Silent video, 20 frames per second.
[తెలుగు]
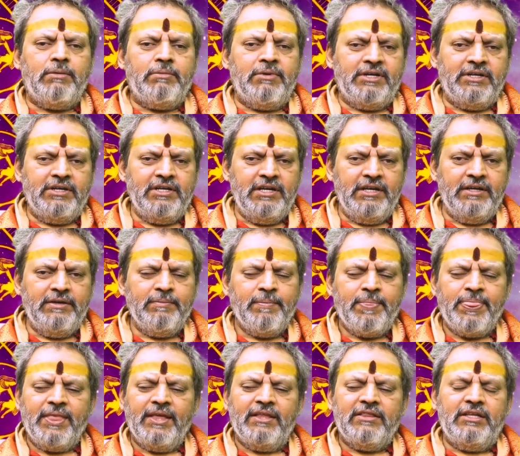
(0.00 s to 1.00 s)
కాబట్టి
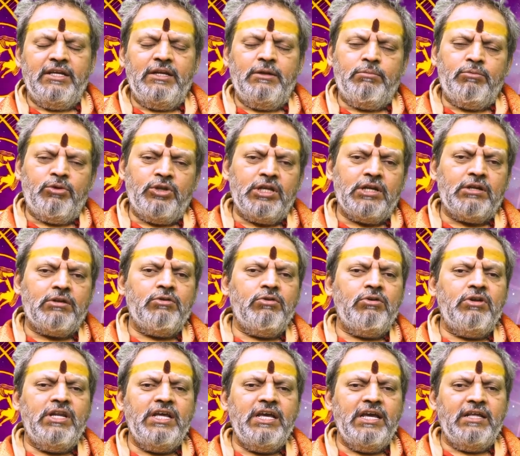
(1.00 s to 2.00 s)
దీన్ని
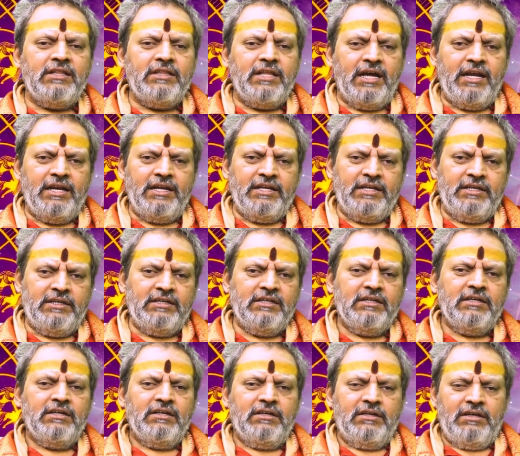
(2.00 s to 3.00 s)
మొదట్లోనే దాన్ని
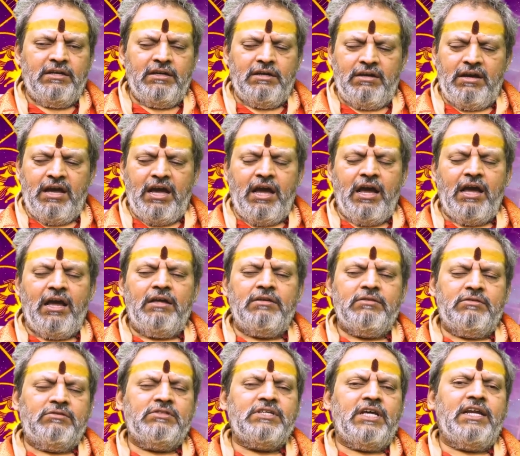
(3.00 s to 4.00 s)

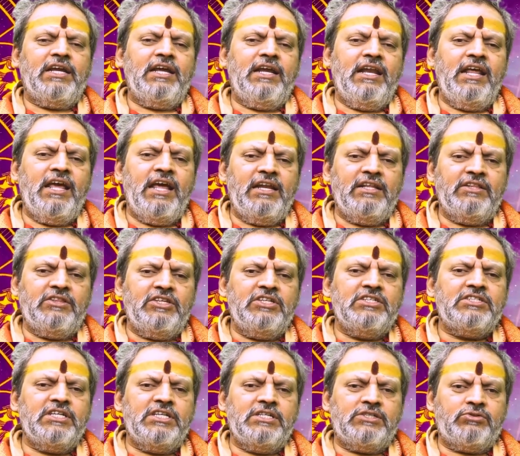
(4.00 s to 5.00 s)
సరేలే అని
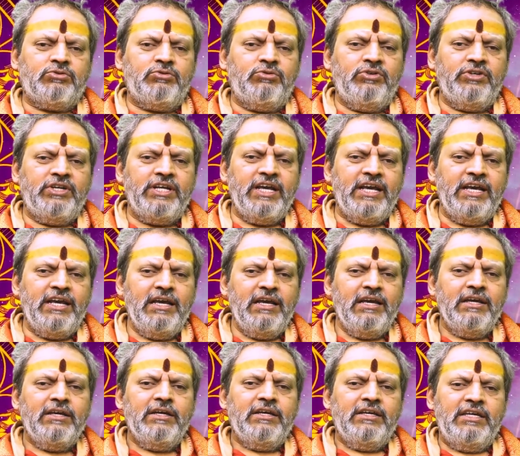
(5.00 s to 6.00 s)
తీసేసుకుంటే
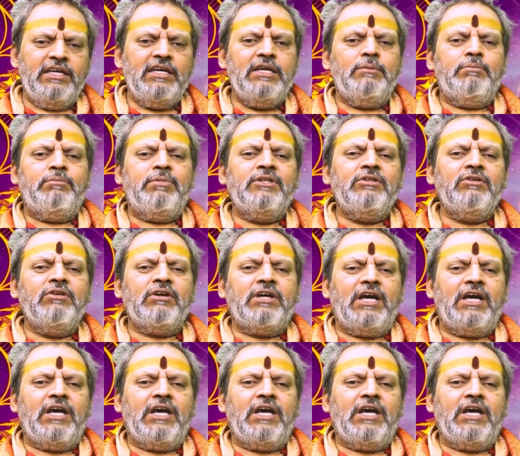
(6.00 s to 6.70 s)
ఈ ఇబ్బందులు